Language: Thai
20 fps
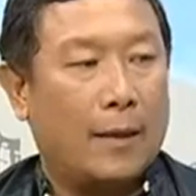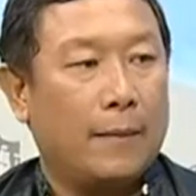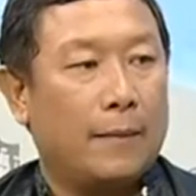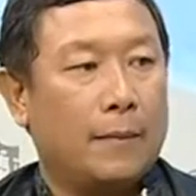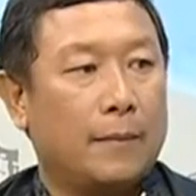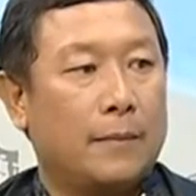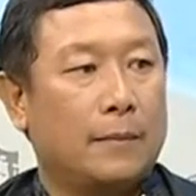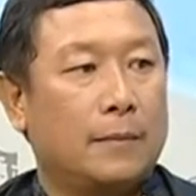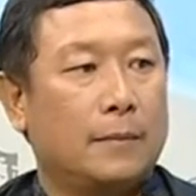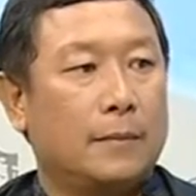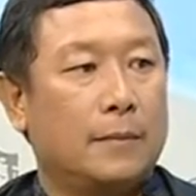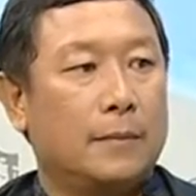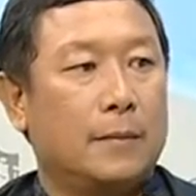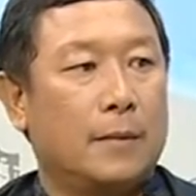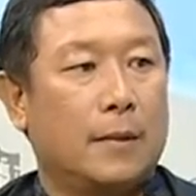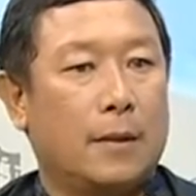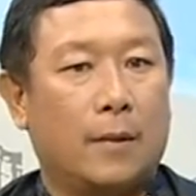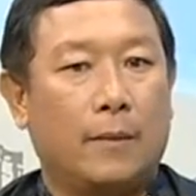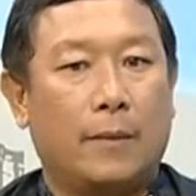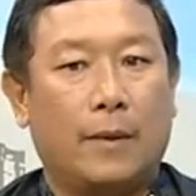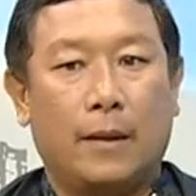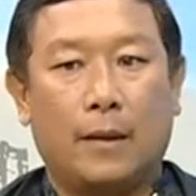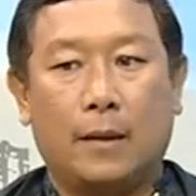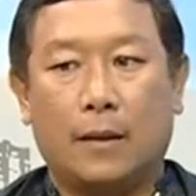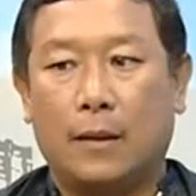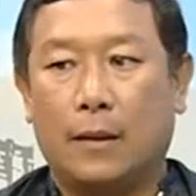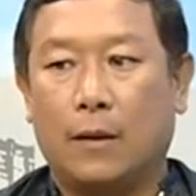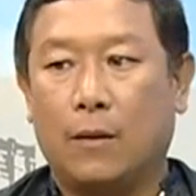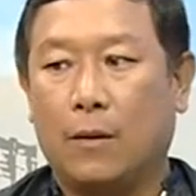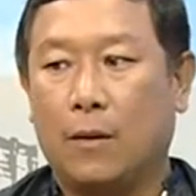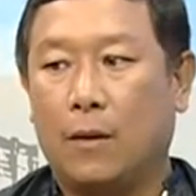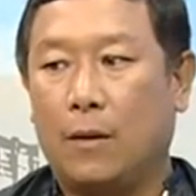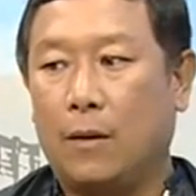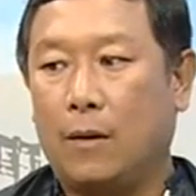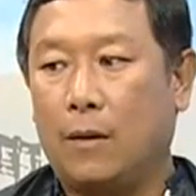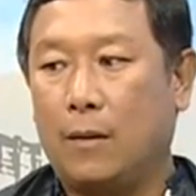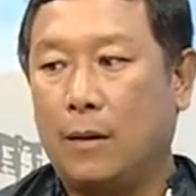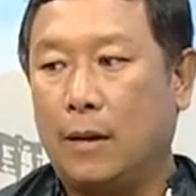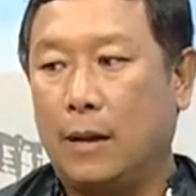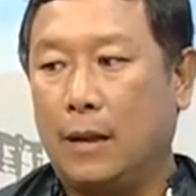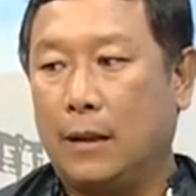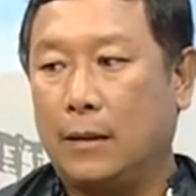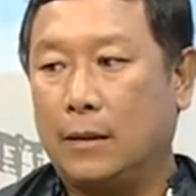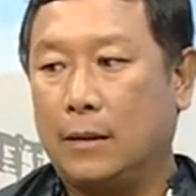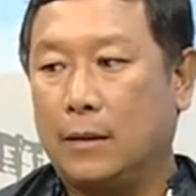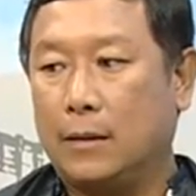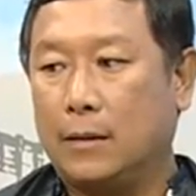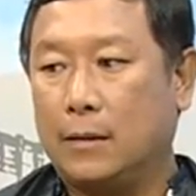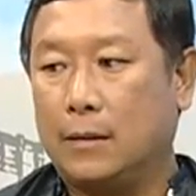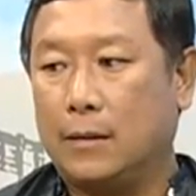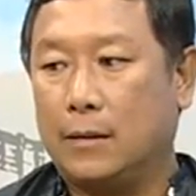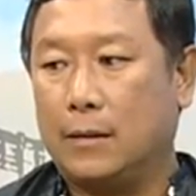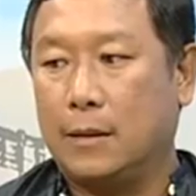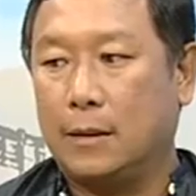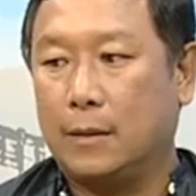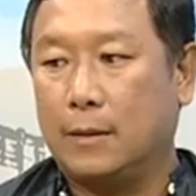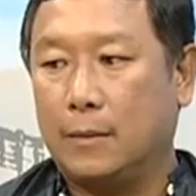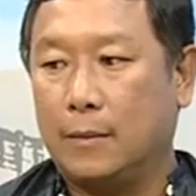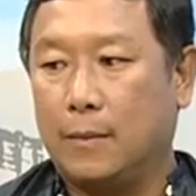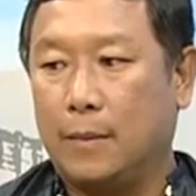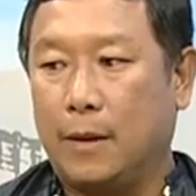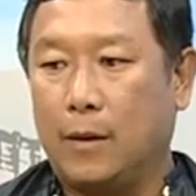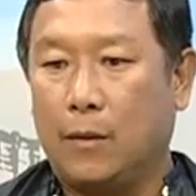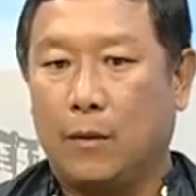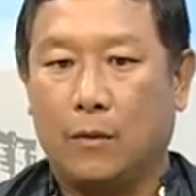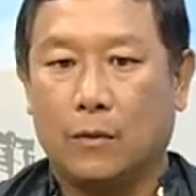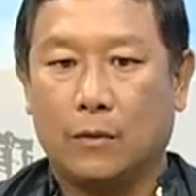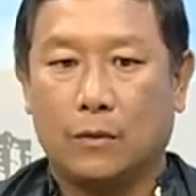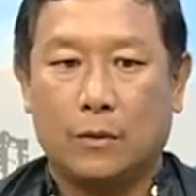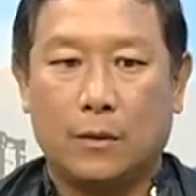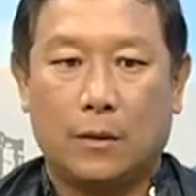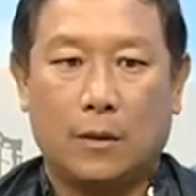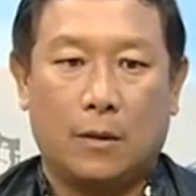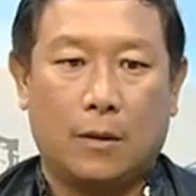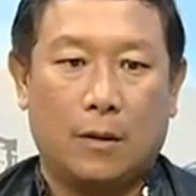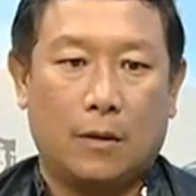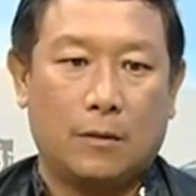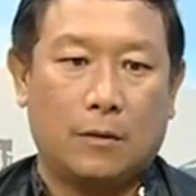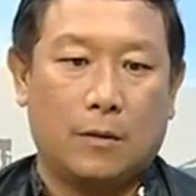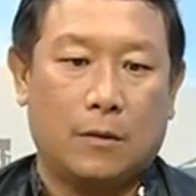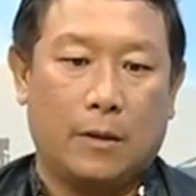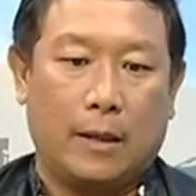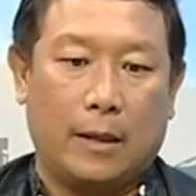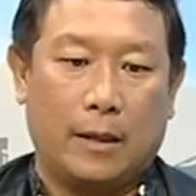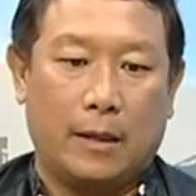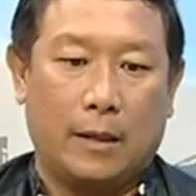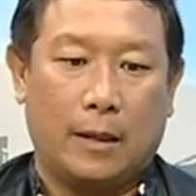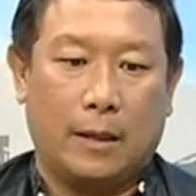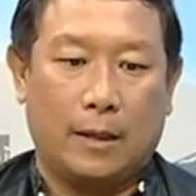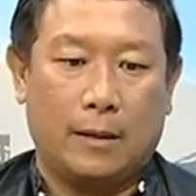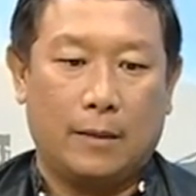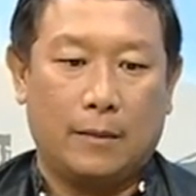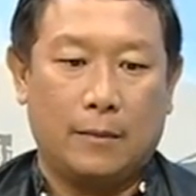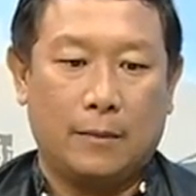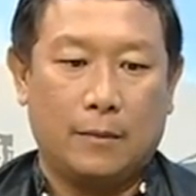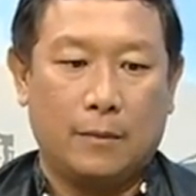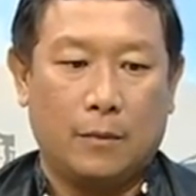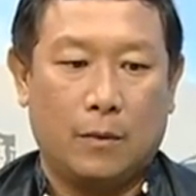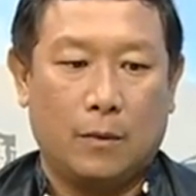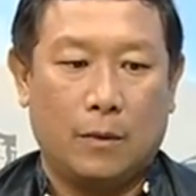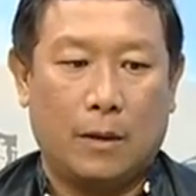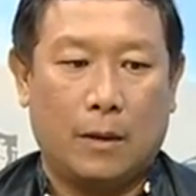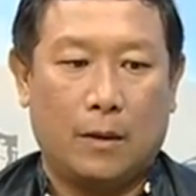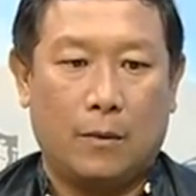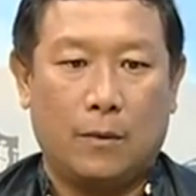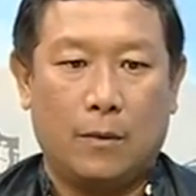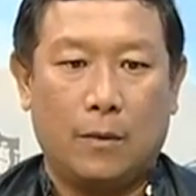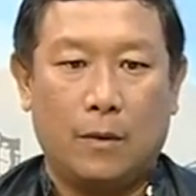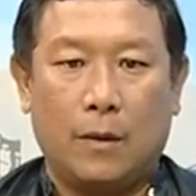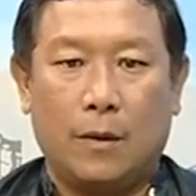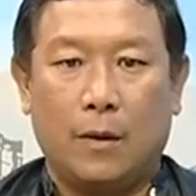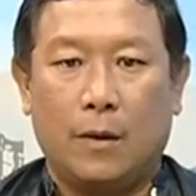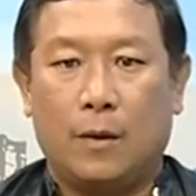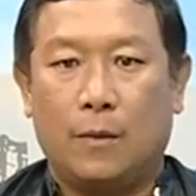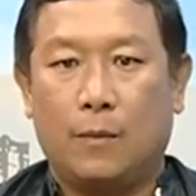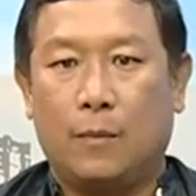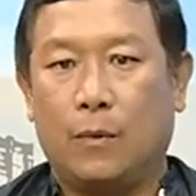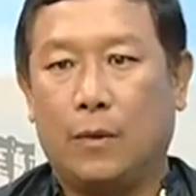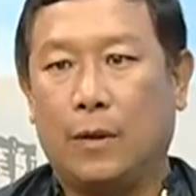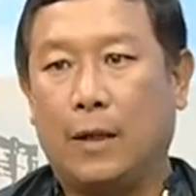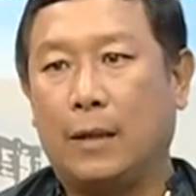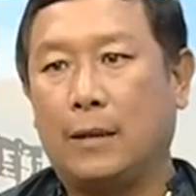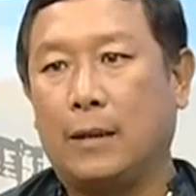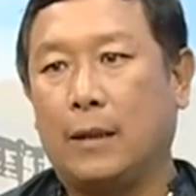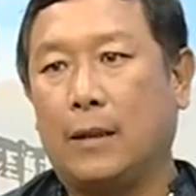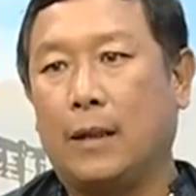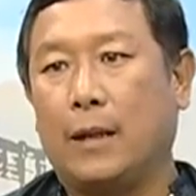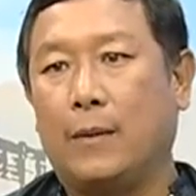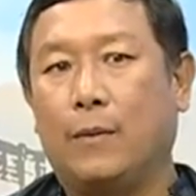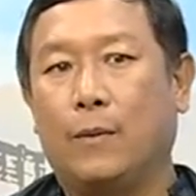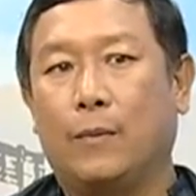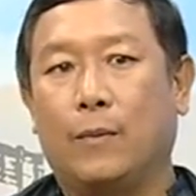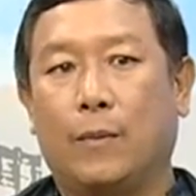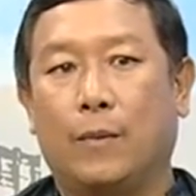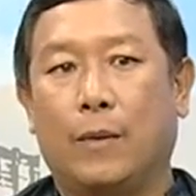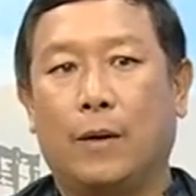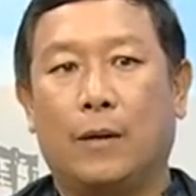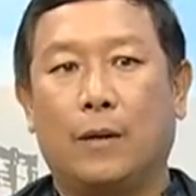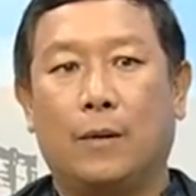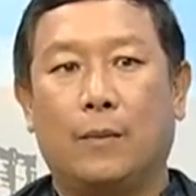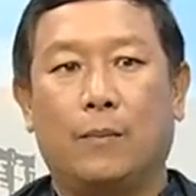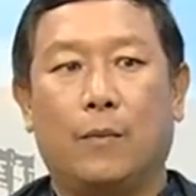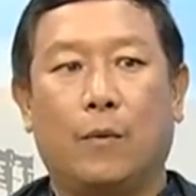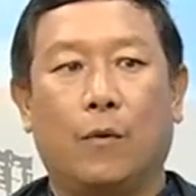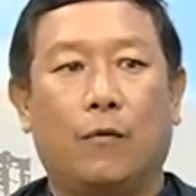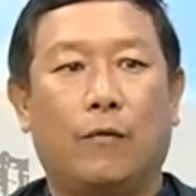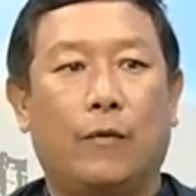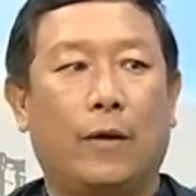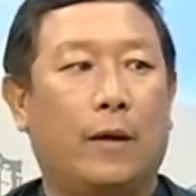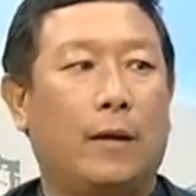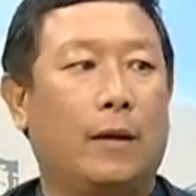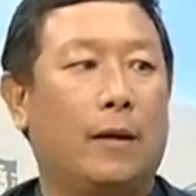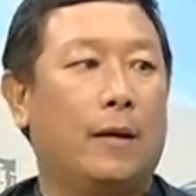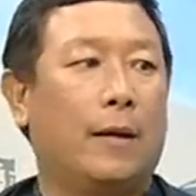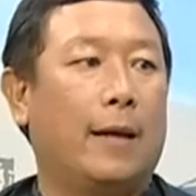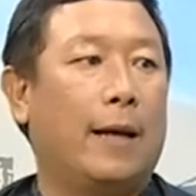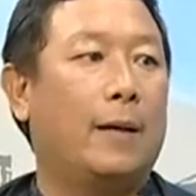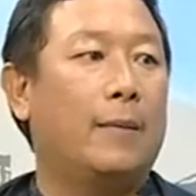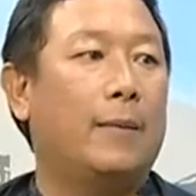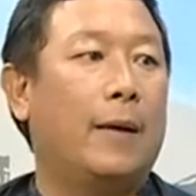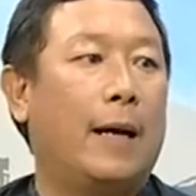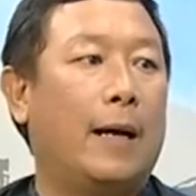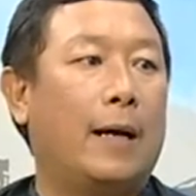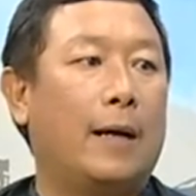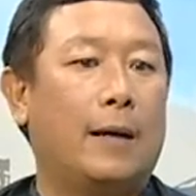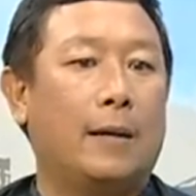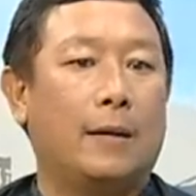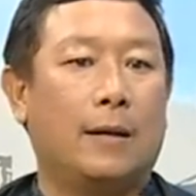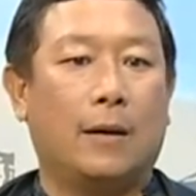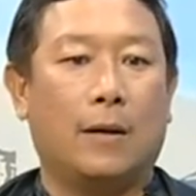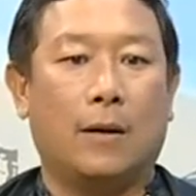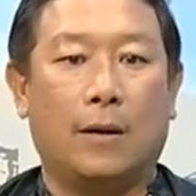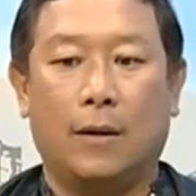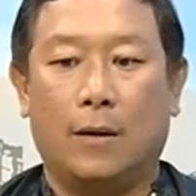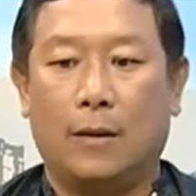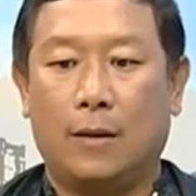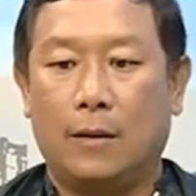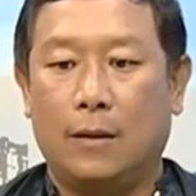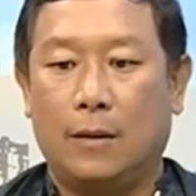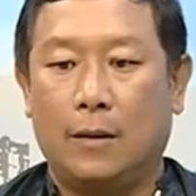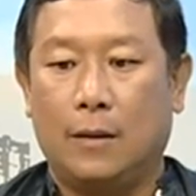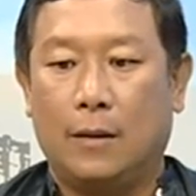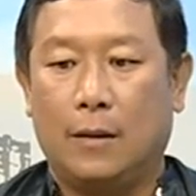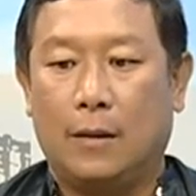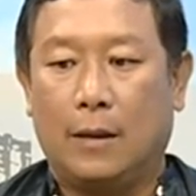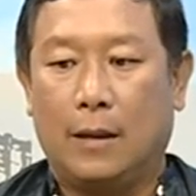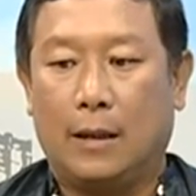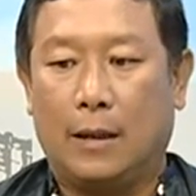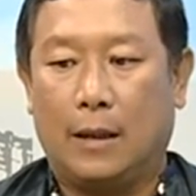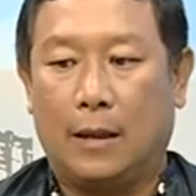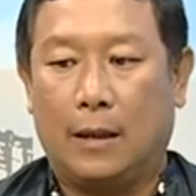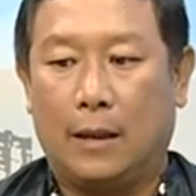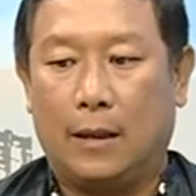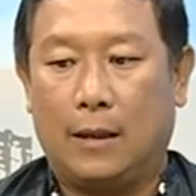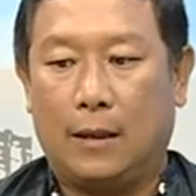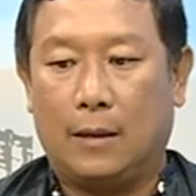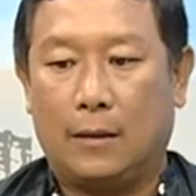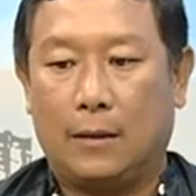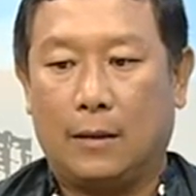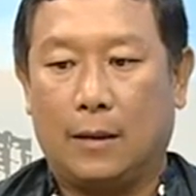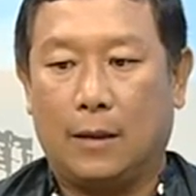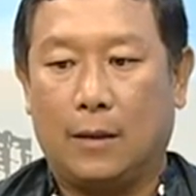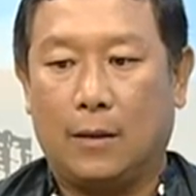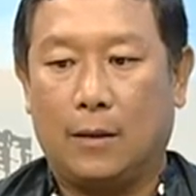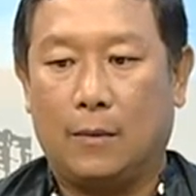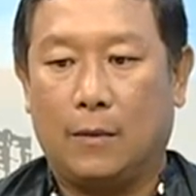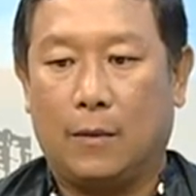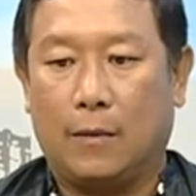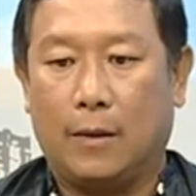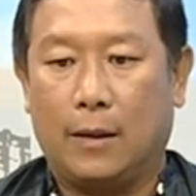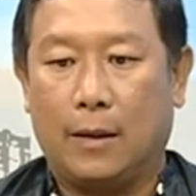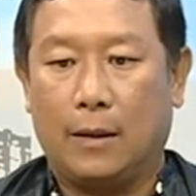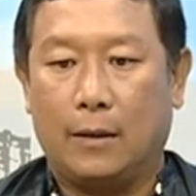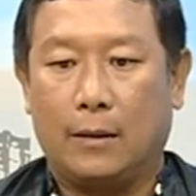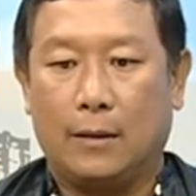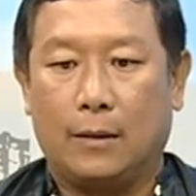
กครับ เข้าไปลึกแล้วก็พระองค์ก็ทรงเห็นพวกเราปู่ย่าตายาย พวกผมนี่คือปลูกฟินเลี้ยงม้ากัน แล้วก็ท่านก็บอก